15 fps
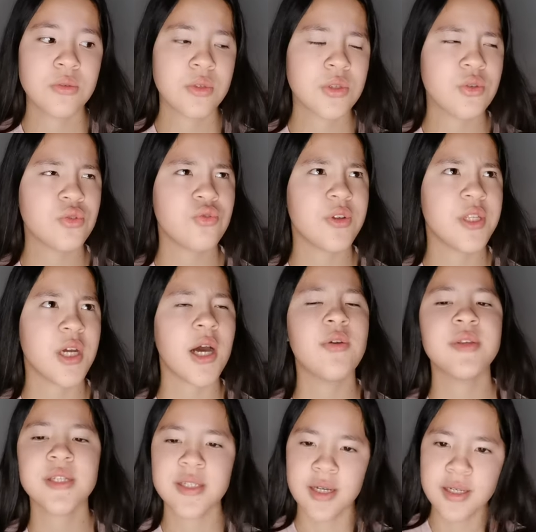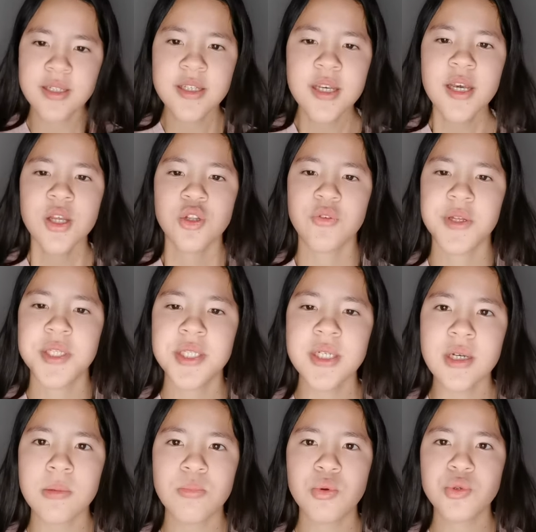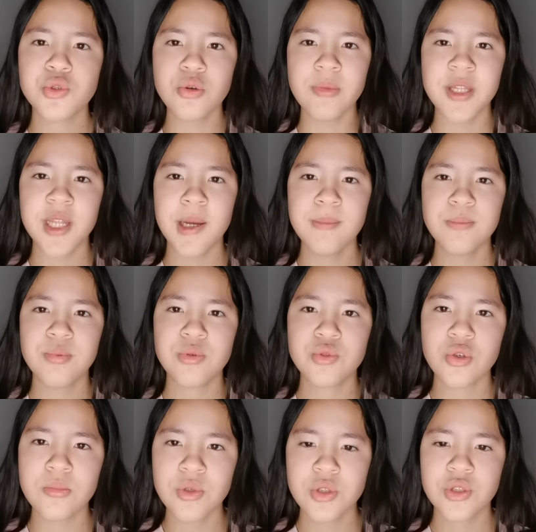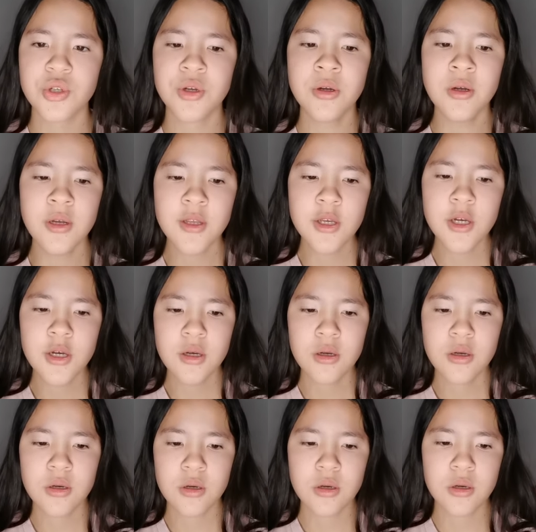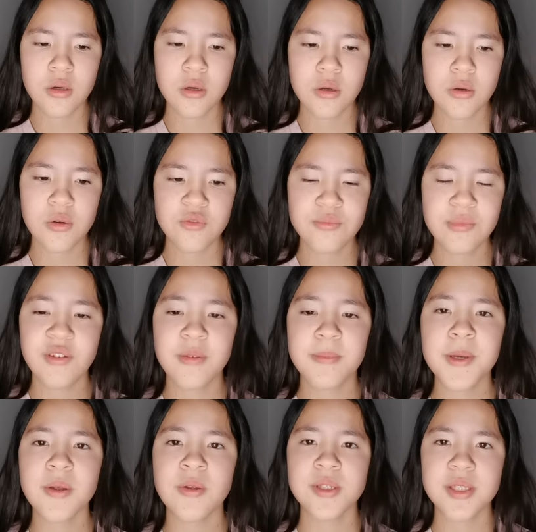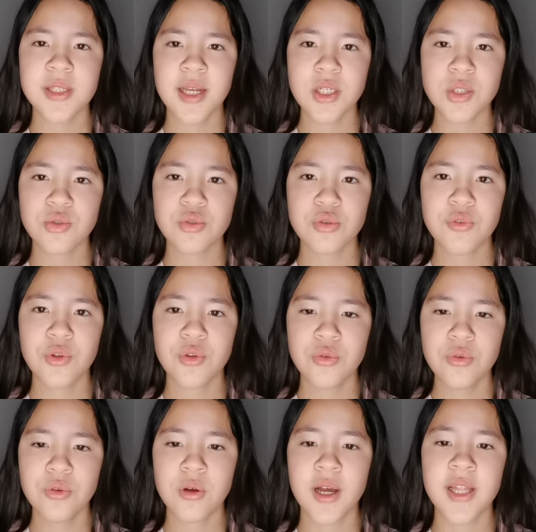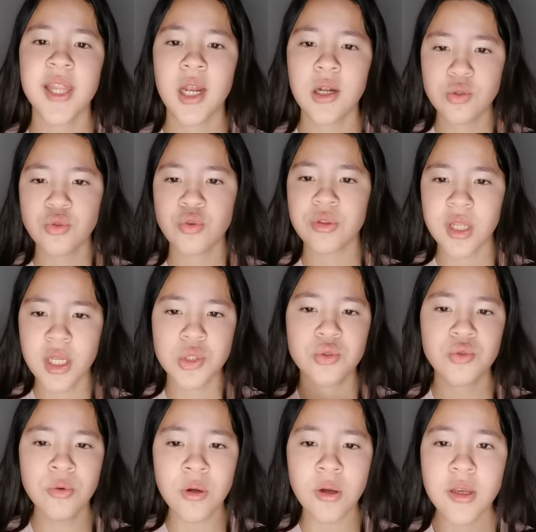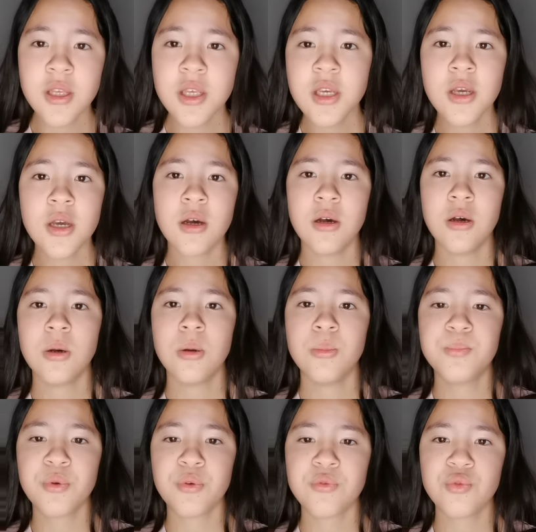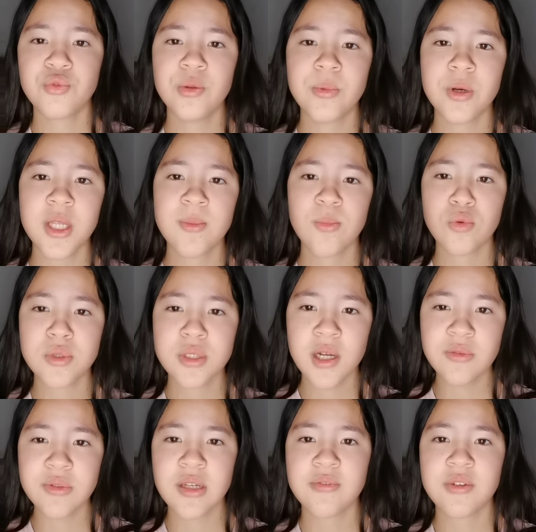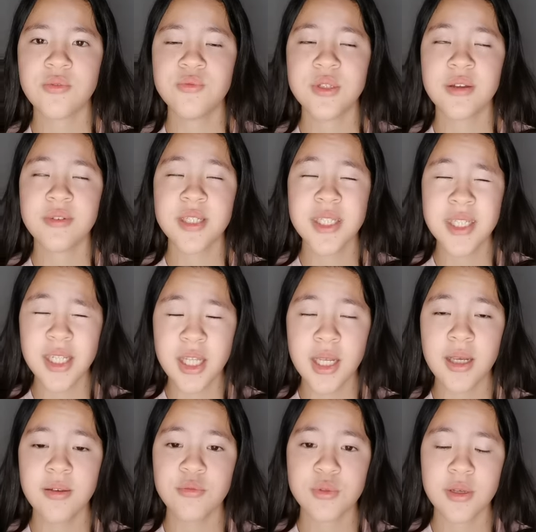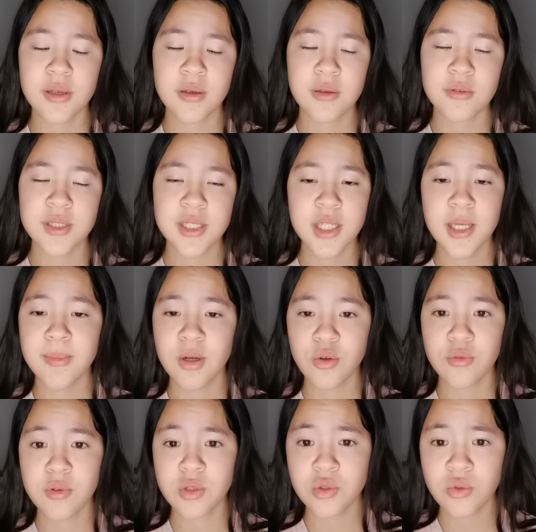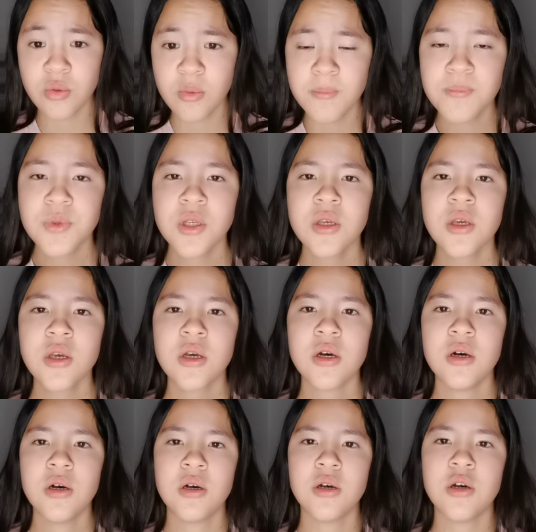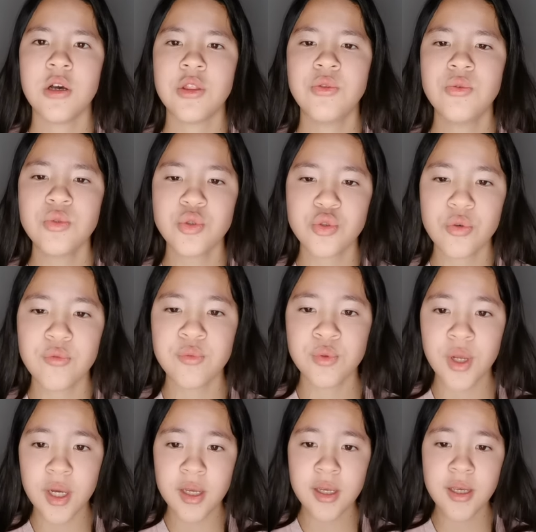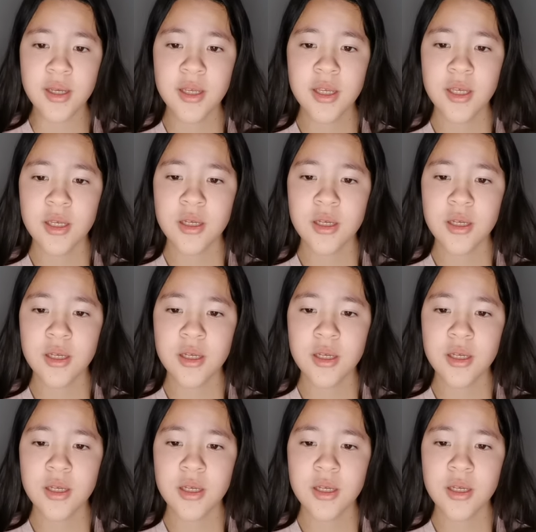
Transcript: Qu'est-ce que tu vas dire Ah oui, c'est ça. Tu vas dire bonjour madame, bonjour monsieur. Euh, vous m'avez pris en stage, je suis venue euh, à tel jour, tel jour euh, pour vous demander mon stage. Vous avez, vous avez signé, vous avez signé ma convention. donc je voudrais,